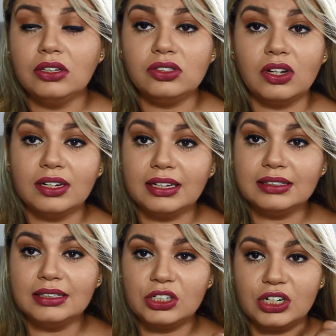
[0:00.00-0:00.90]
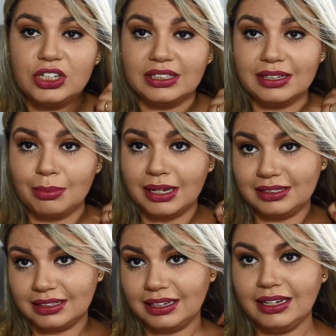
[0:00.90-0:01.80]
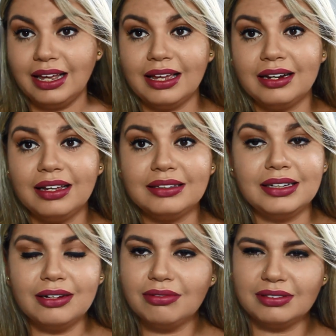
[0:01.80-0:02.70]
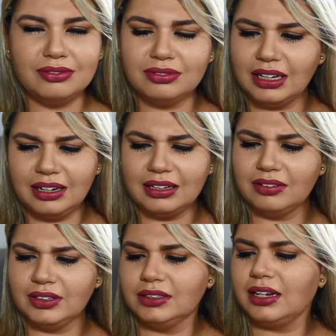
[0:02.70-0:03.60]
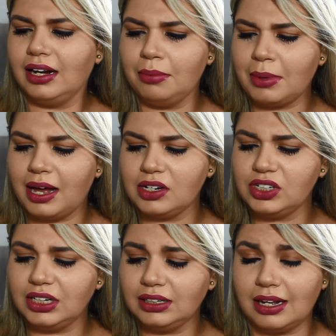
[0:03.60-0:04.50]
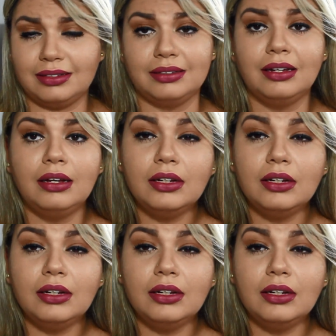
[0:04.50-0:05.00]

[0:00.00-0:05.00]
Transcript: Só que assim, gente, essa base aqui, ela não, não tem nada falando que ela é mate nem nada.